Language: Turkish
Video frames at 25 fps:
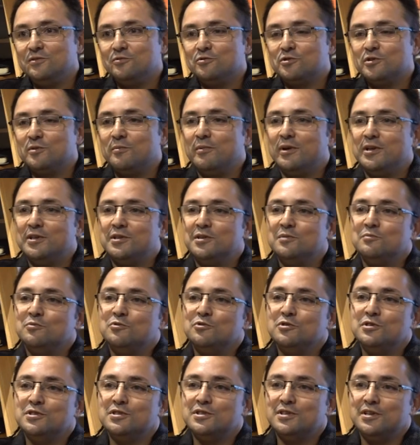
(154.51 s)
O zaman da
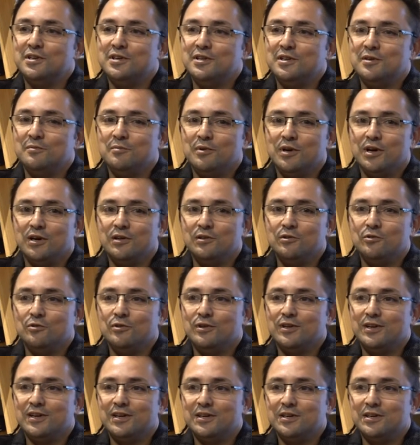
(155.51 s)
bu isteğine bağlı
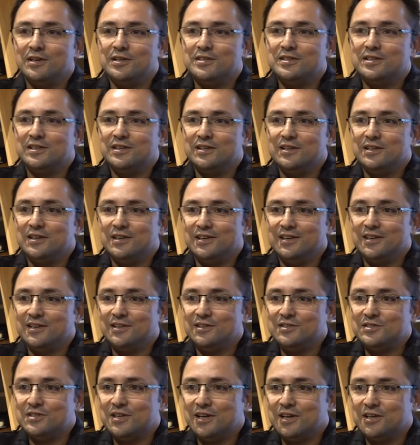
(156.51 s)
olarak esere
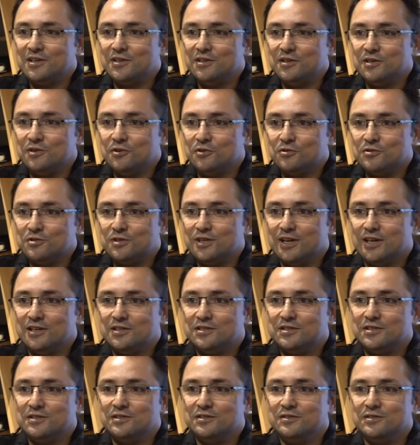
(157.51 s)
gerekli saygıyı
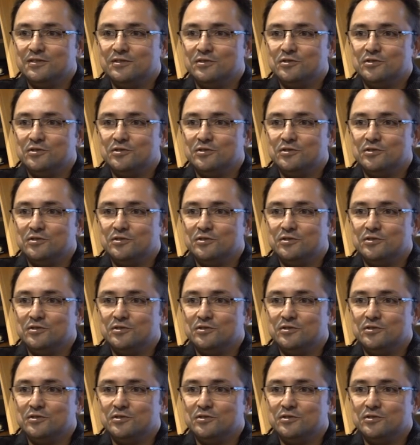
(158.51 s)
göstersin.